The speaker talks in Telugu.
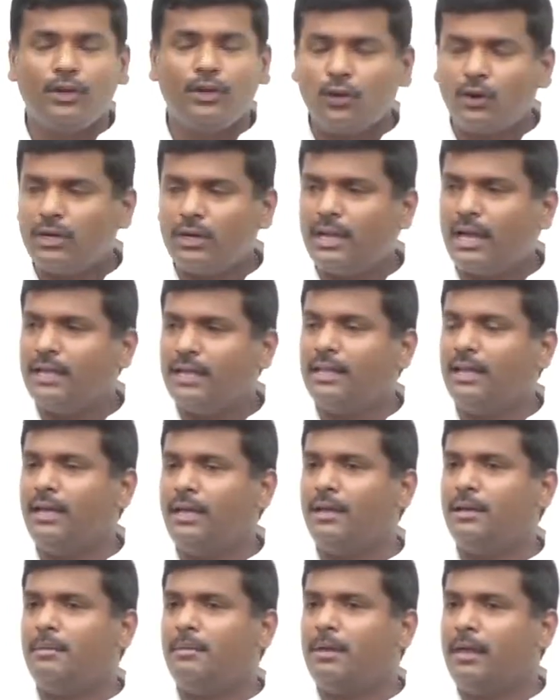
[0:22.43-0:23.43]
రింగ్ రోడ్ నాదే
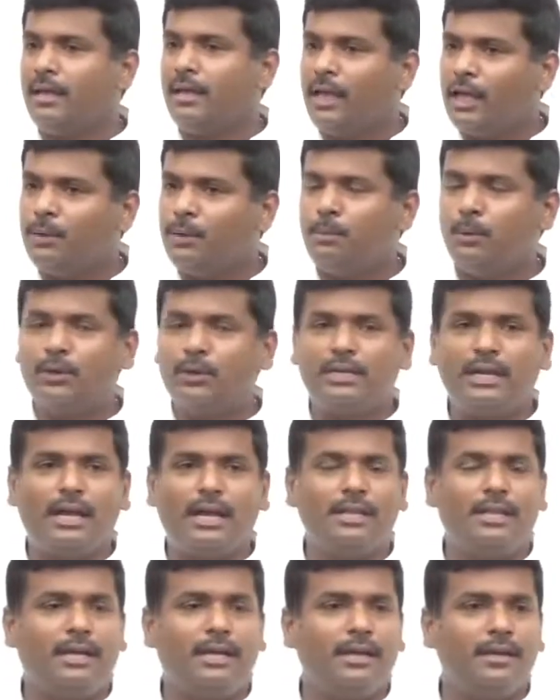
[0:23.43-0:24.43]
ఎయిర్పోర్ట్
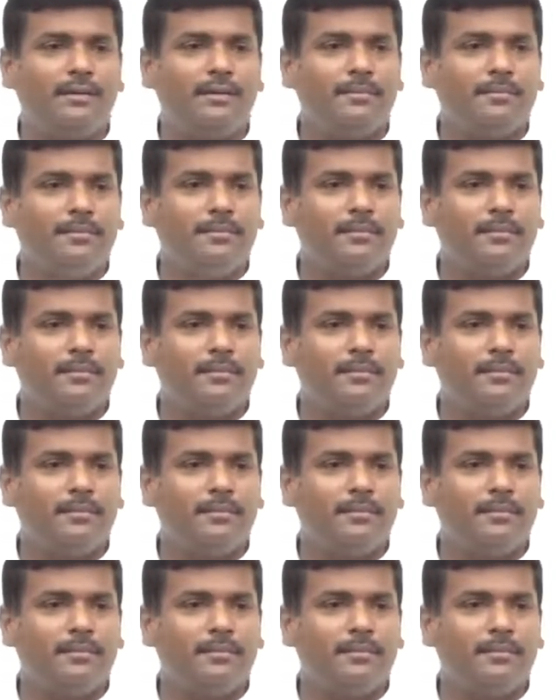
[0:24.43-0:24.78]
నాదే